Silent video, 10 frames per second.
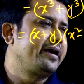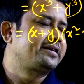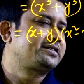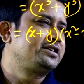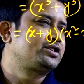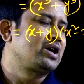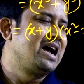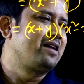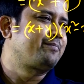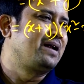এক্স
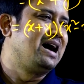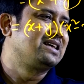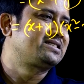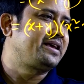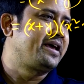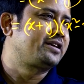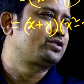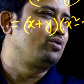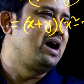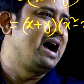স্কোয়ার প্লাস এক্স
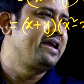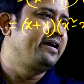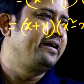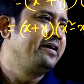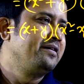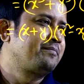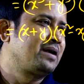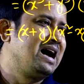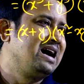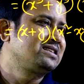ওয়াই
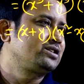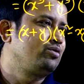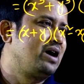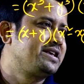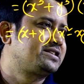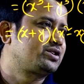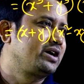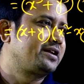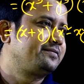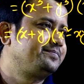প্লাস ওয়াই
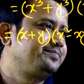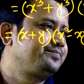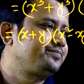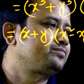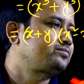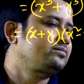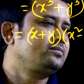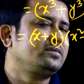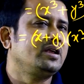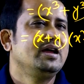স্কোয়ার
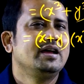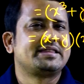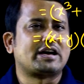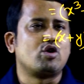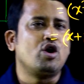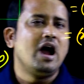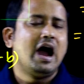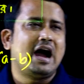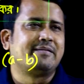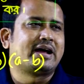দেখো
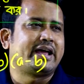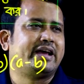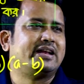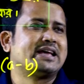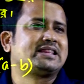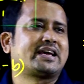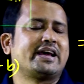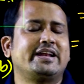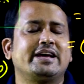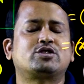আমরা এই লাইন থেকে
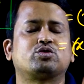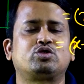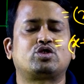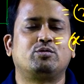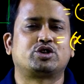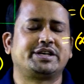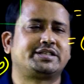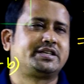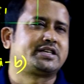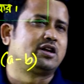এই লাইন সূত্র
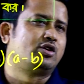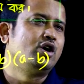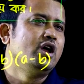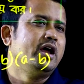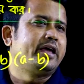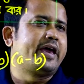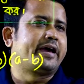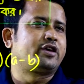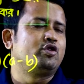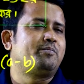বসিয়েছি সেটা হলো এ
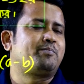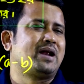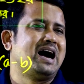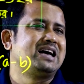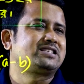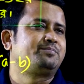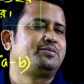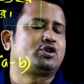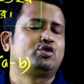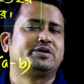কিউব প্লাস
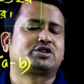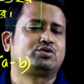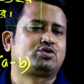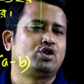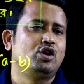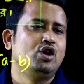বি কিউবের সূত্র